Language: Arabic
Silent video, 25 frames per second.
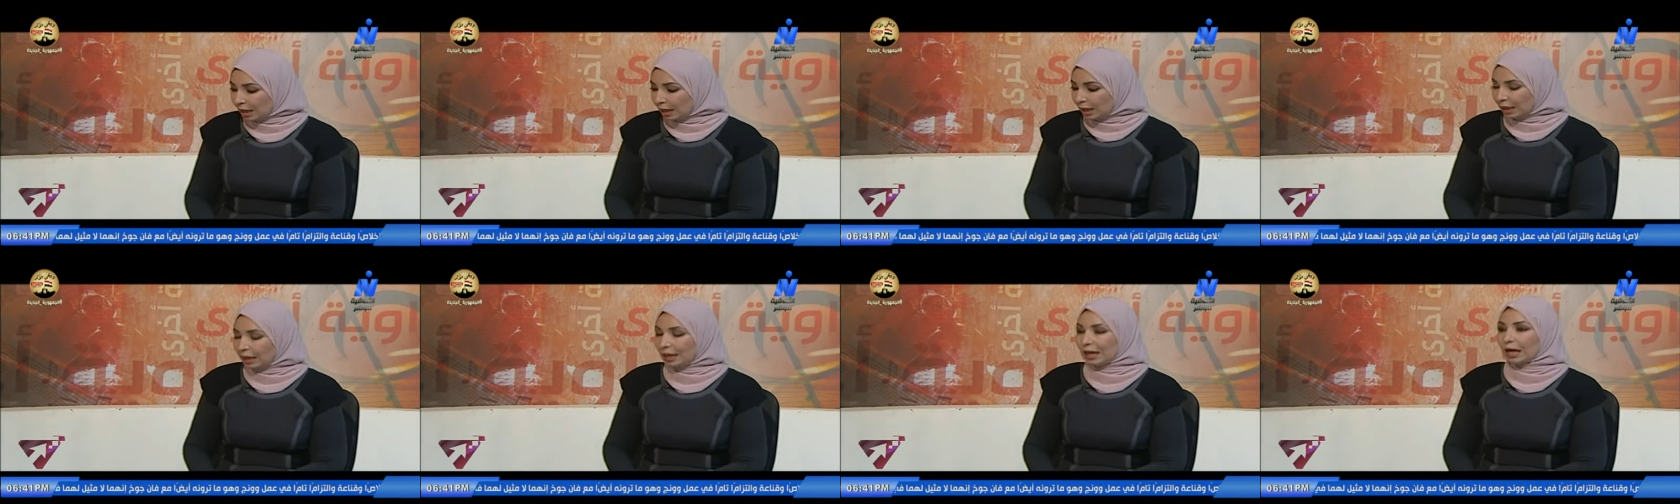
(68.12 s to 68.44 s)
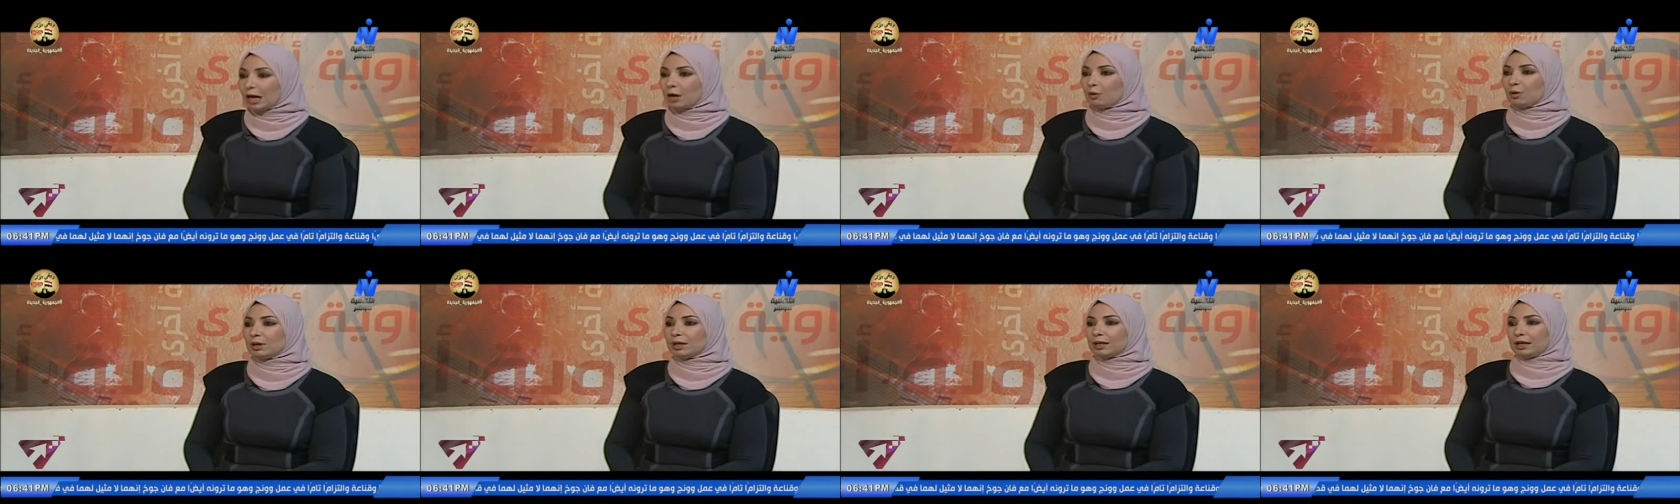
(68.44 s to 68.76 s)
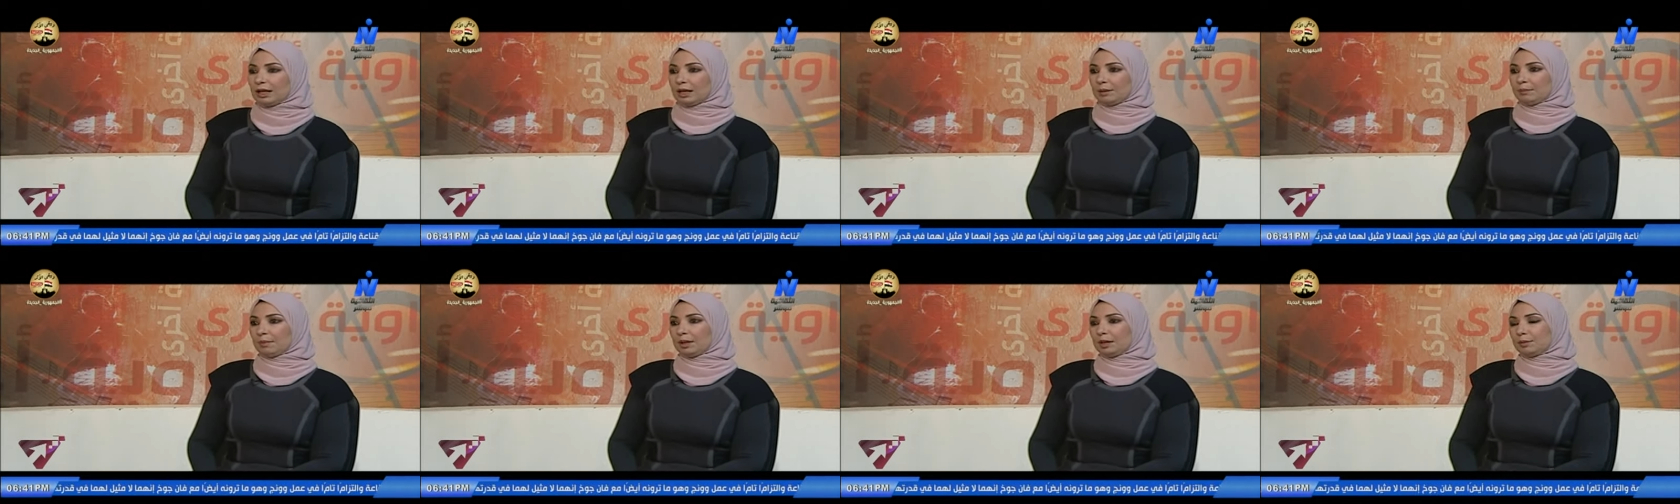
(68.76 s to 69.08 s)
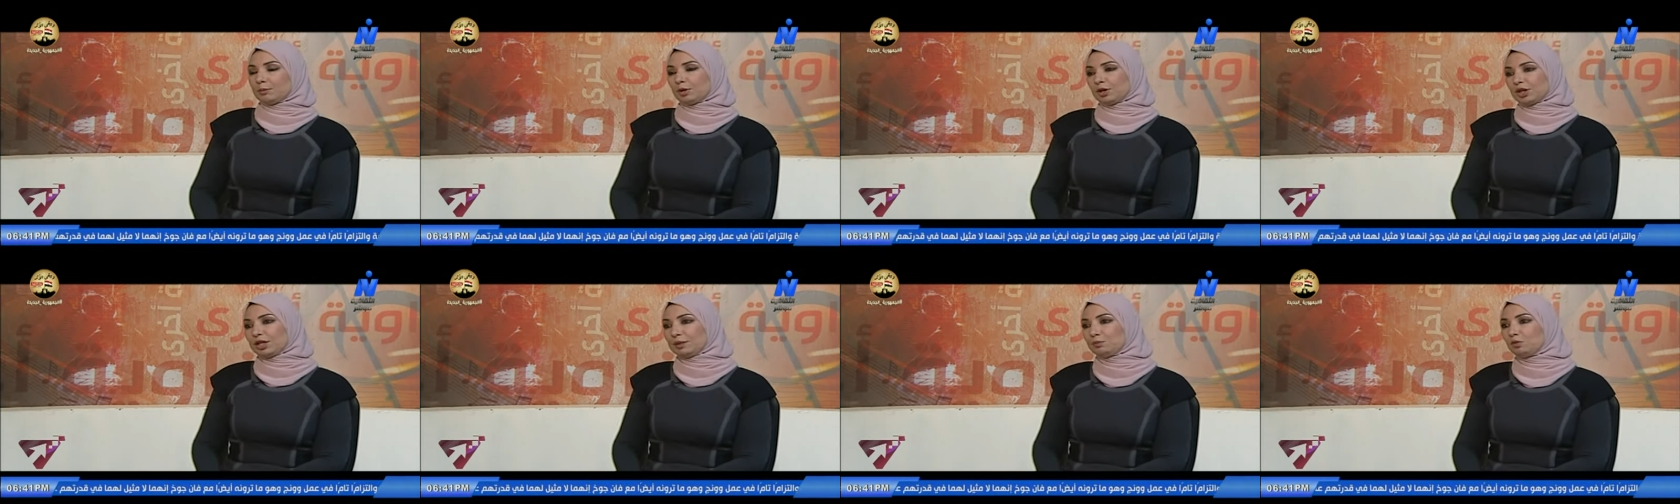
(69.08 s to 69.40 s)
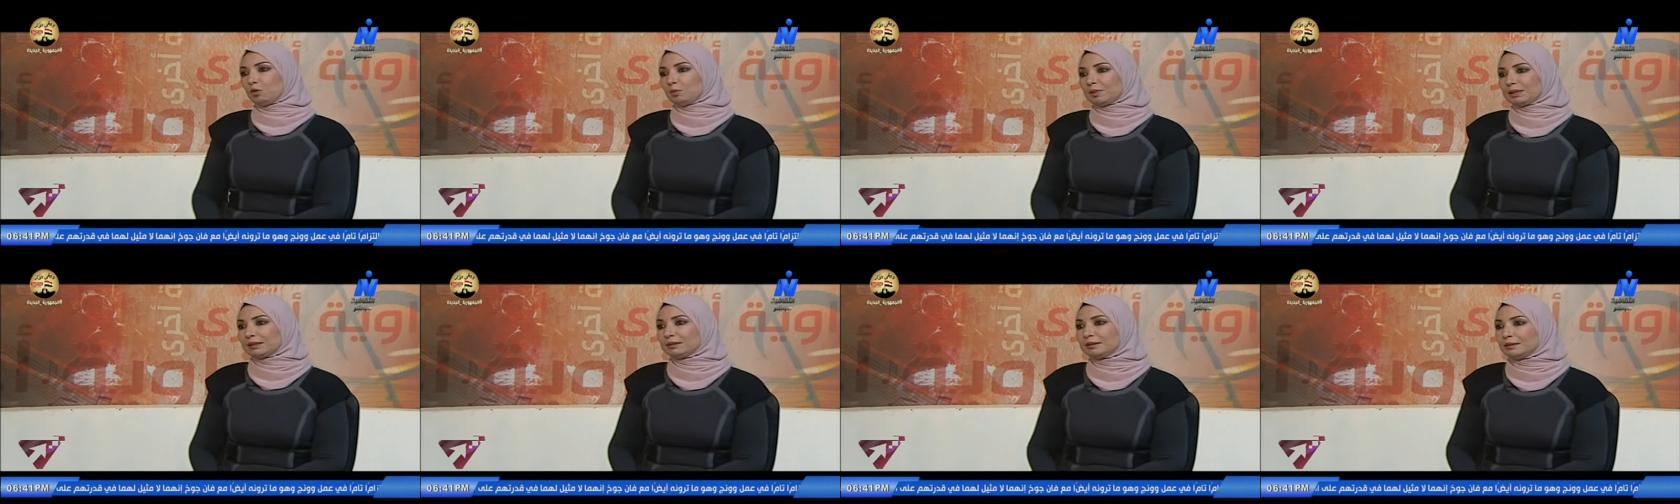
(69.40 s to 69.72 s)
الأخوان لاما
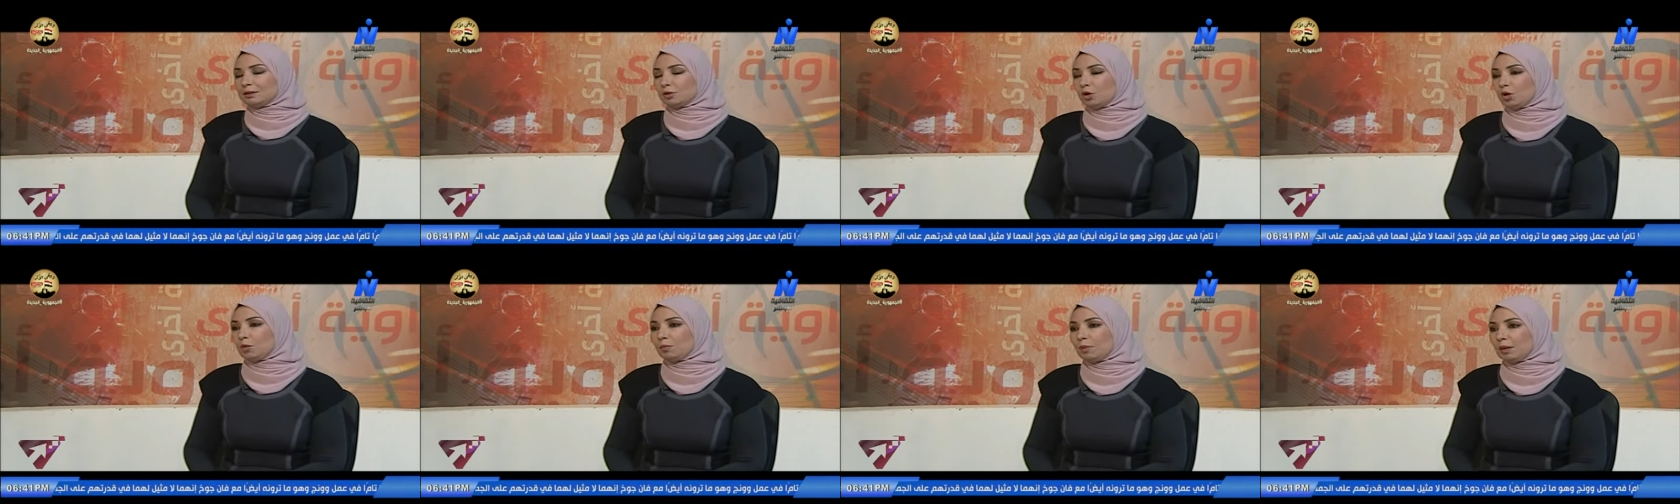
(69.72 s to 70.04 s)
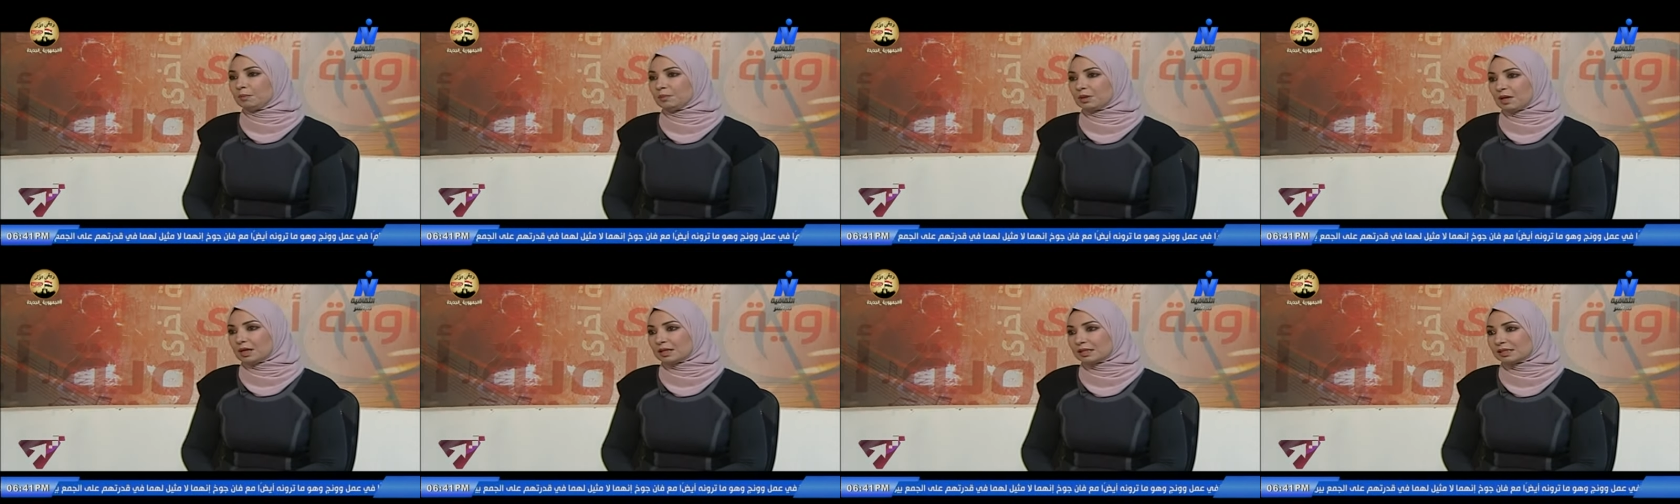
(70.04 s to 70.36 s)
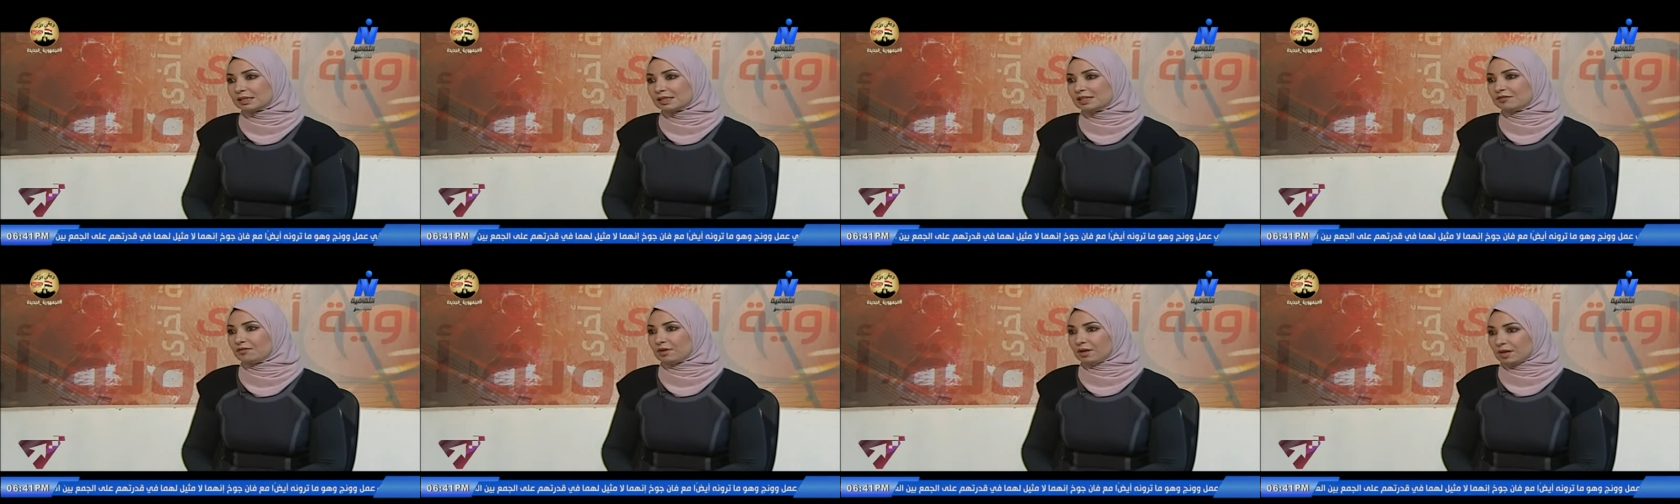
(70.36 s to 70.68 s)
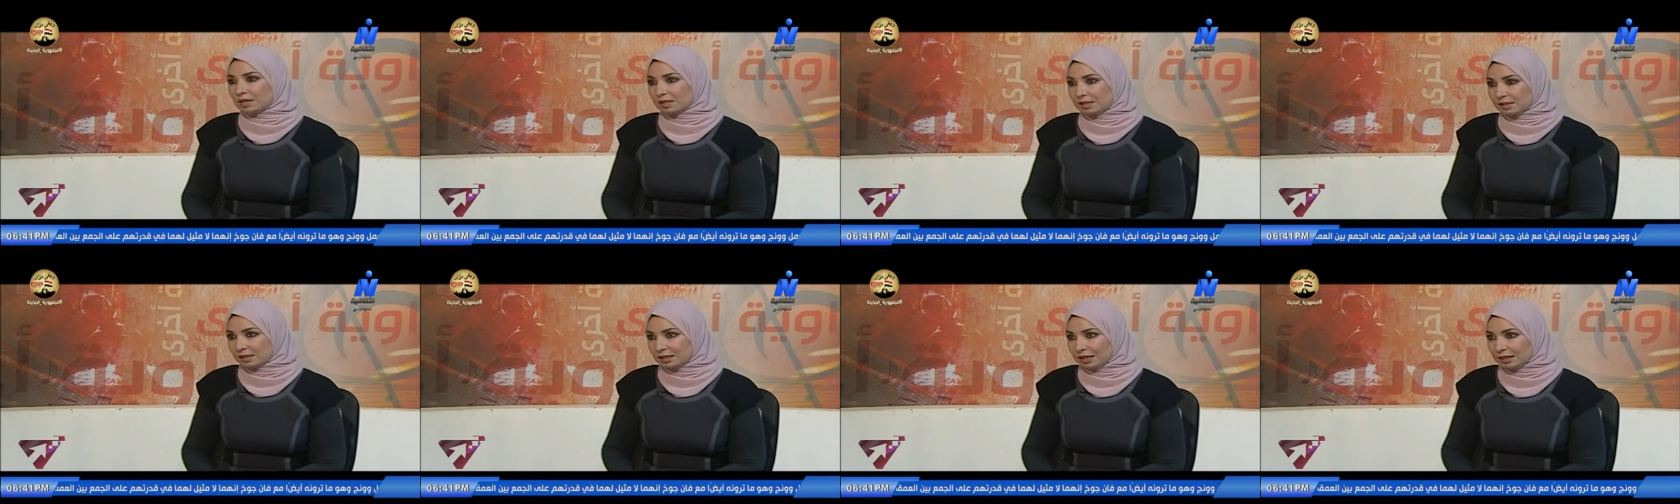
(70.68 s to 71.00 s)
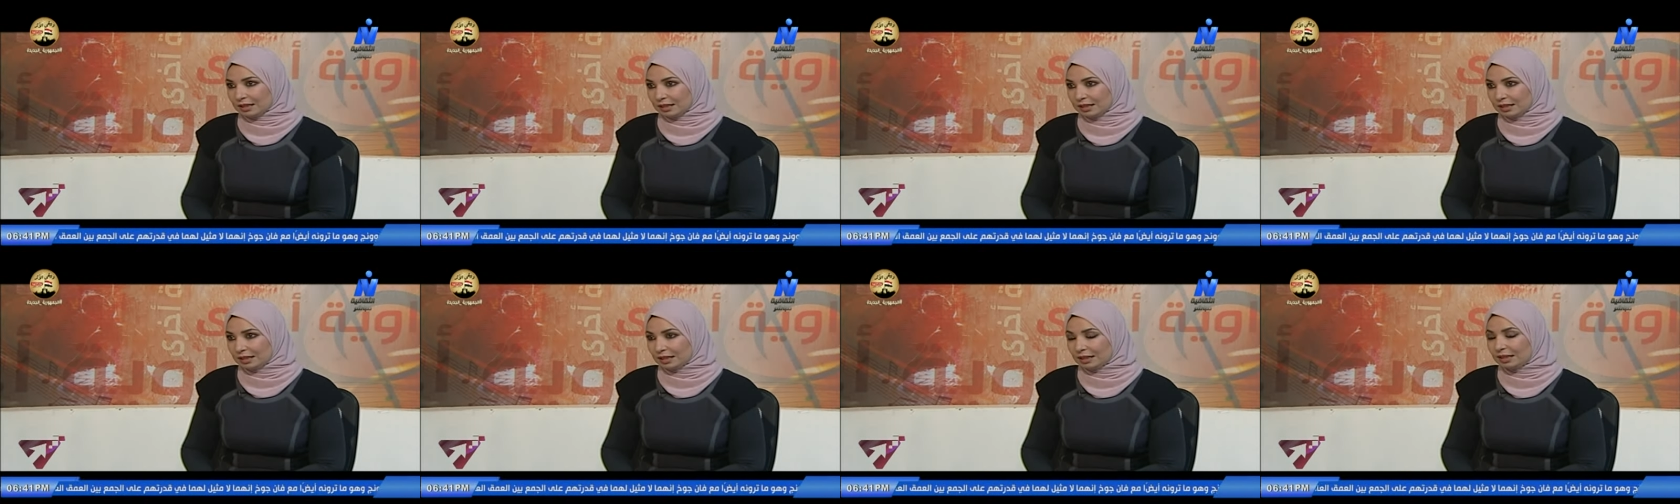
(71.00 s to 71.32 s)
إبراهيم وبدر هما من أصل
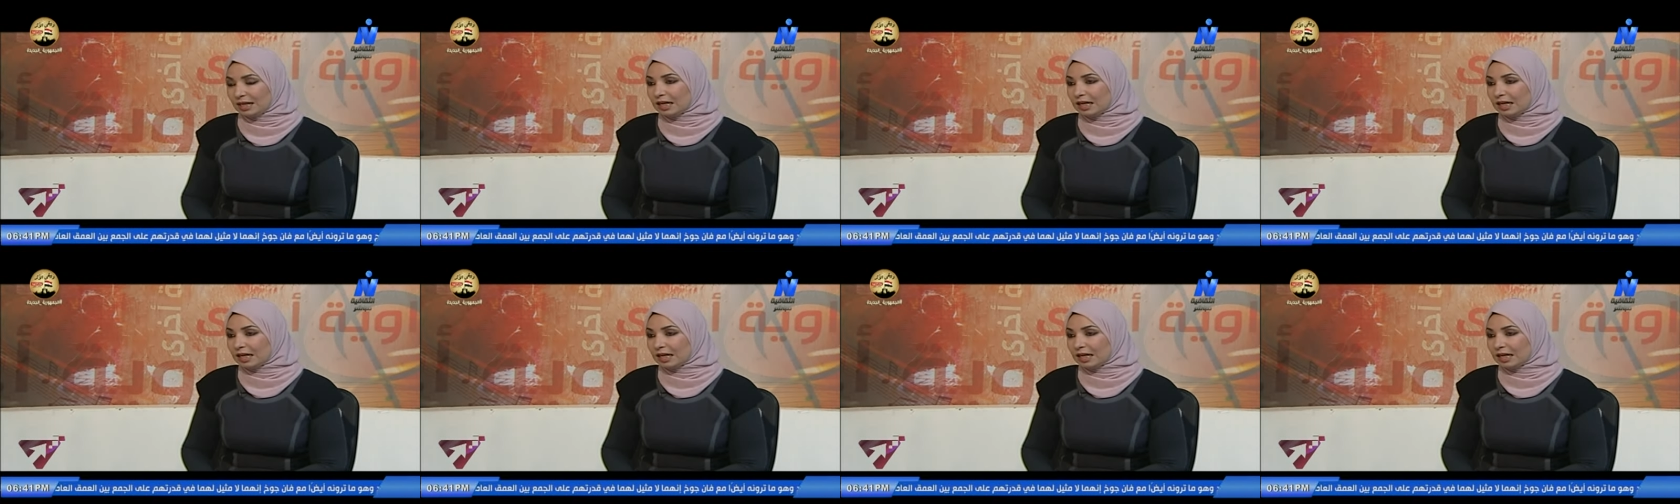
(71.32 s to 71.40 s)
فلسطيني